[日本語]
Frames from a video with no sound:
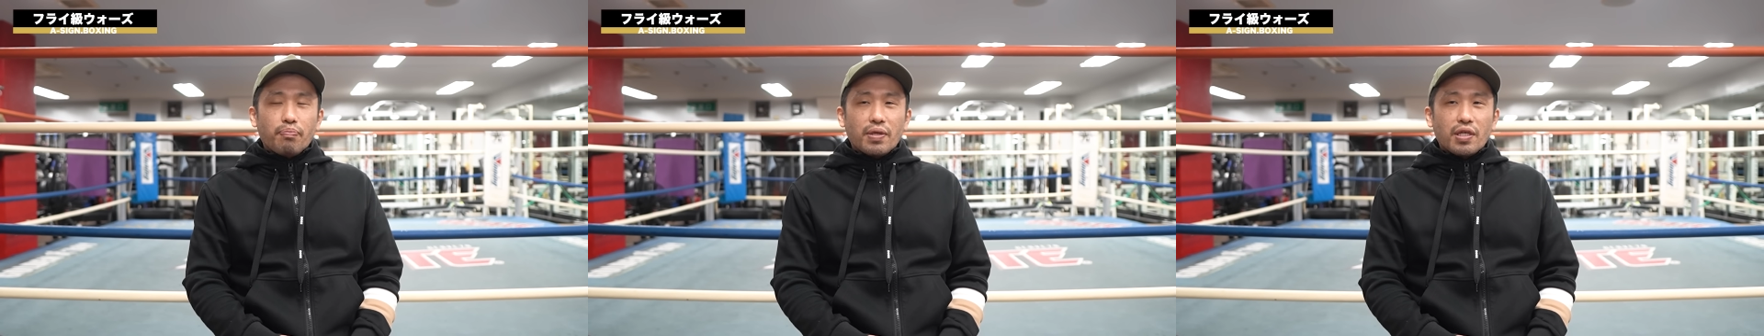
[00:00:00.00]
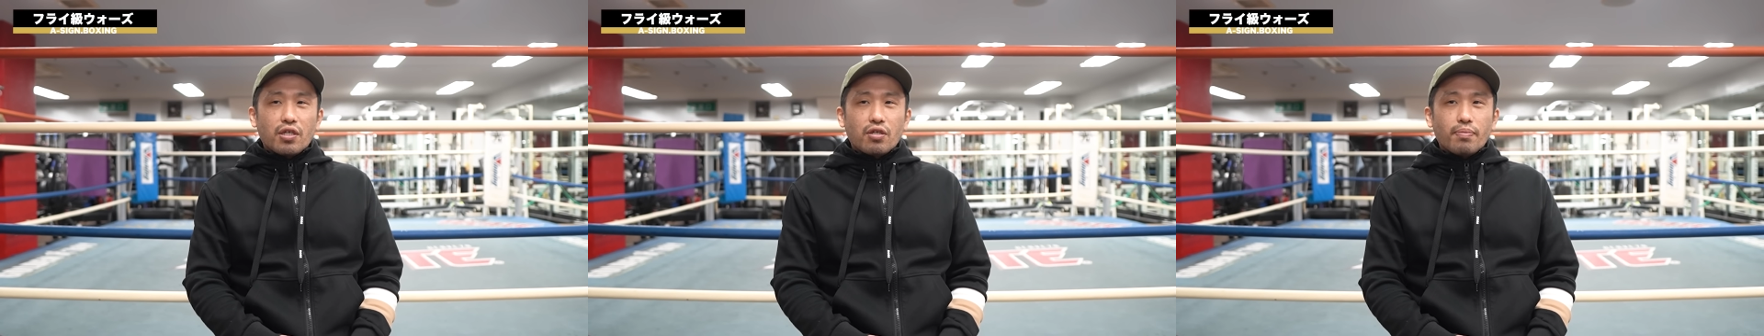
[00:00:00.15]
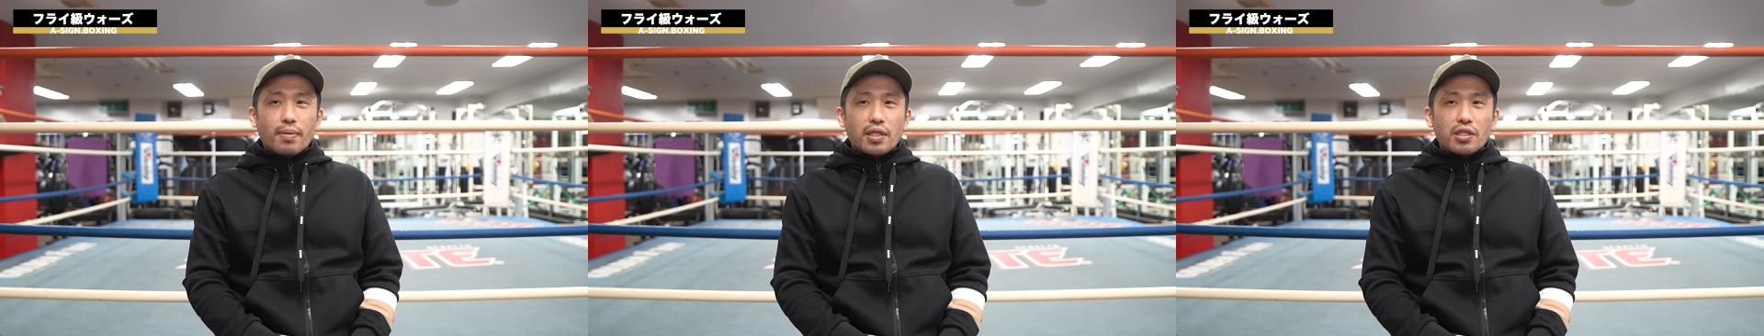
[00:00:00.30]

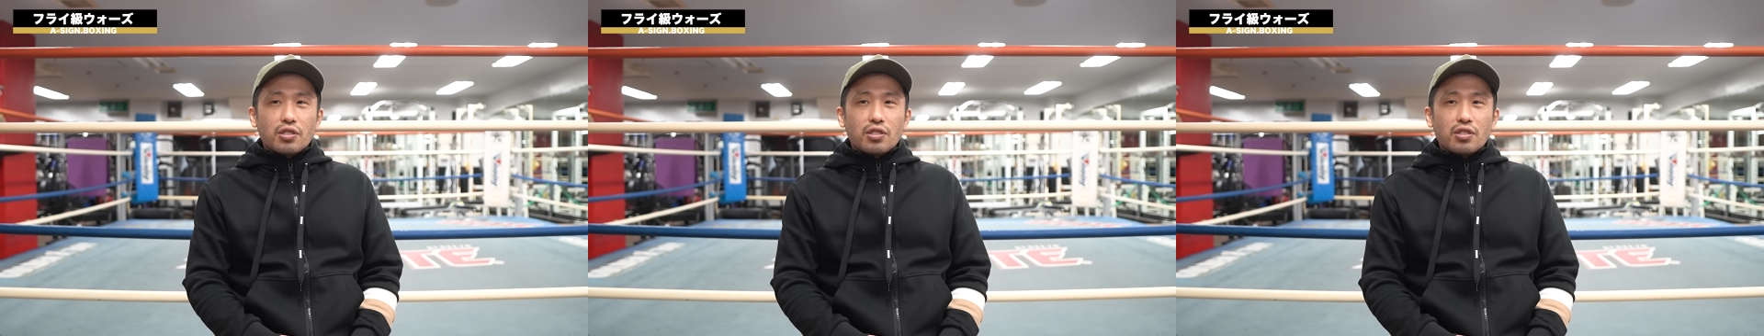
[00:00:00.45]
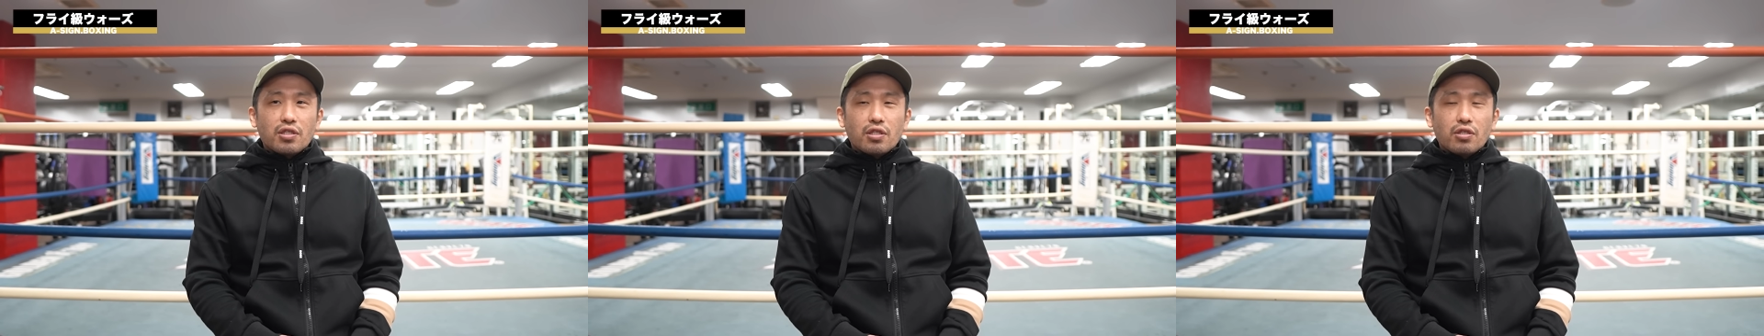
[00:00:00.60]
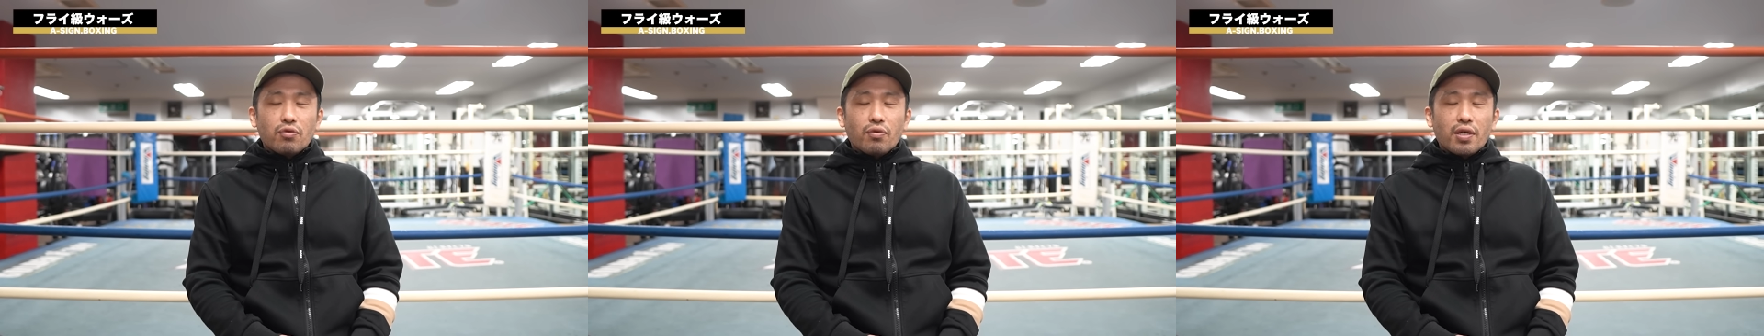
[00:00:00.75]

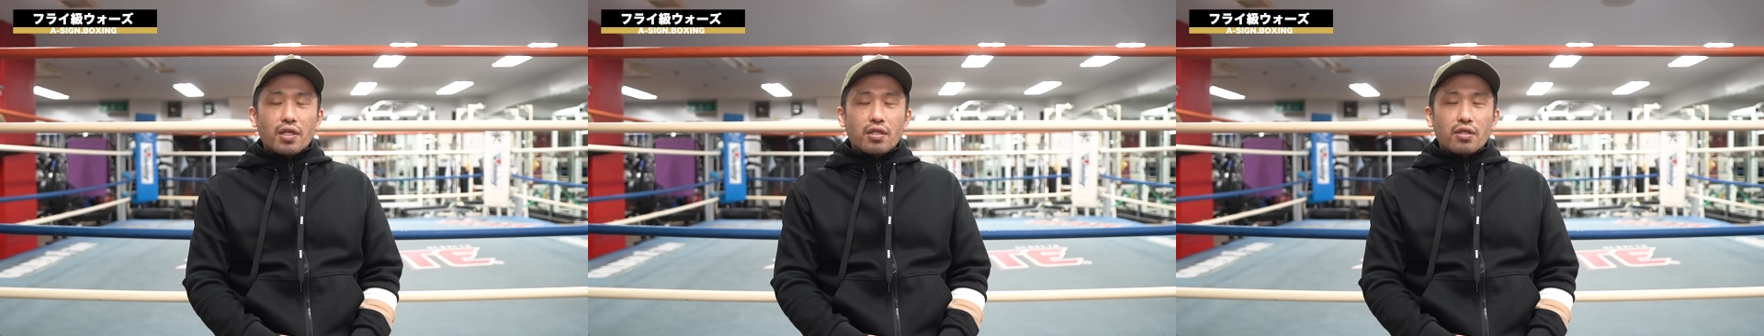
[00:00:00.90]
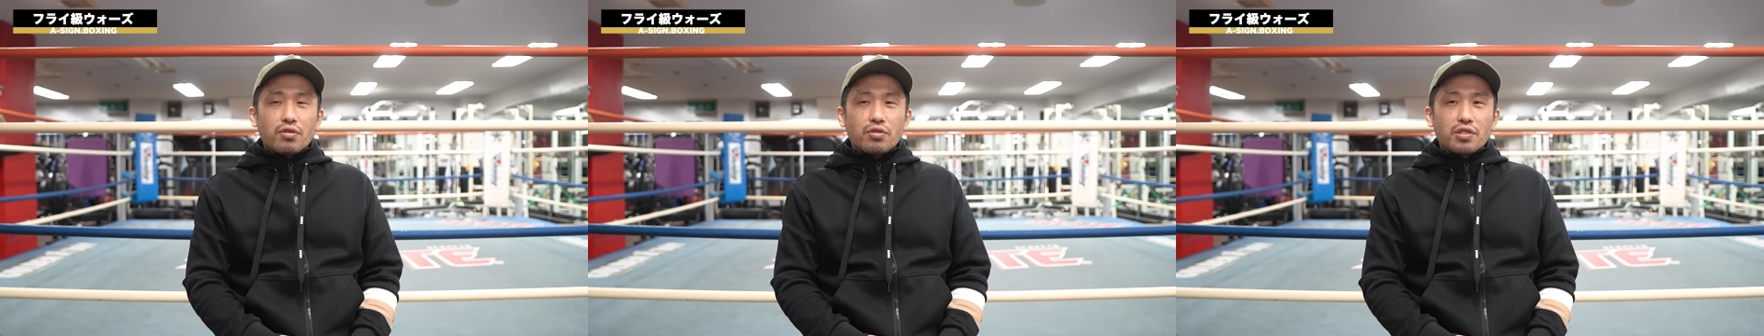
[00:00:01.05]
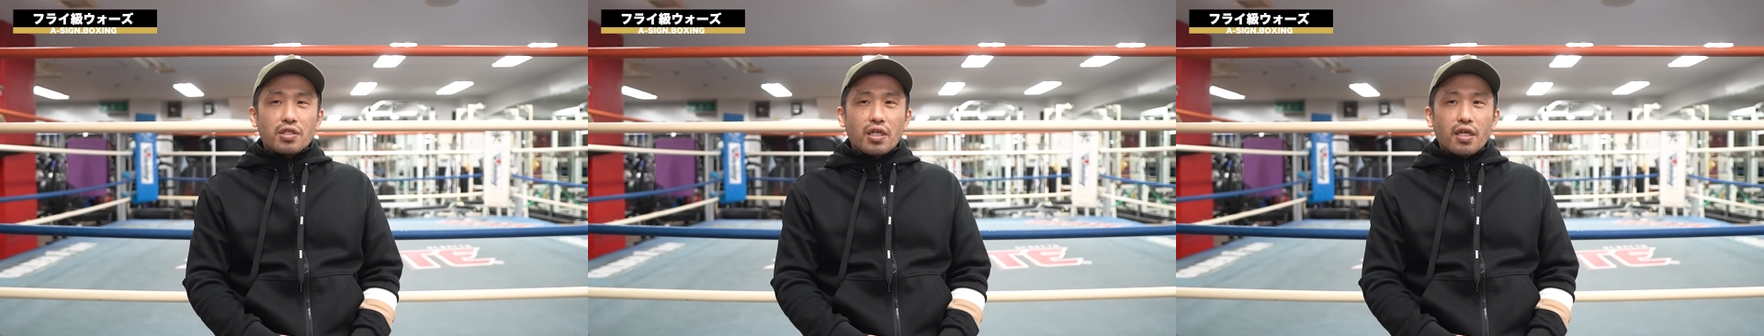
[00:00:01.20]
ビッグマッチって言われ
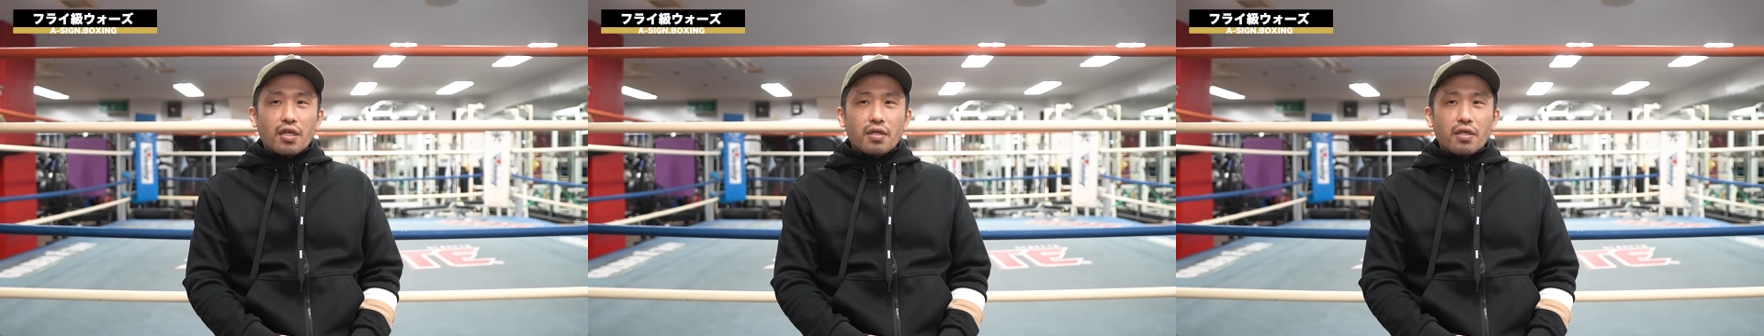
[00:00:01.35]
てる試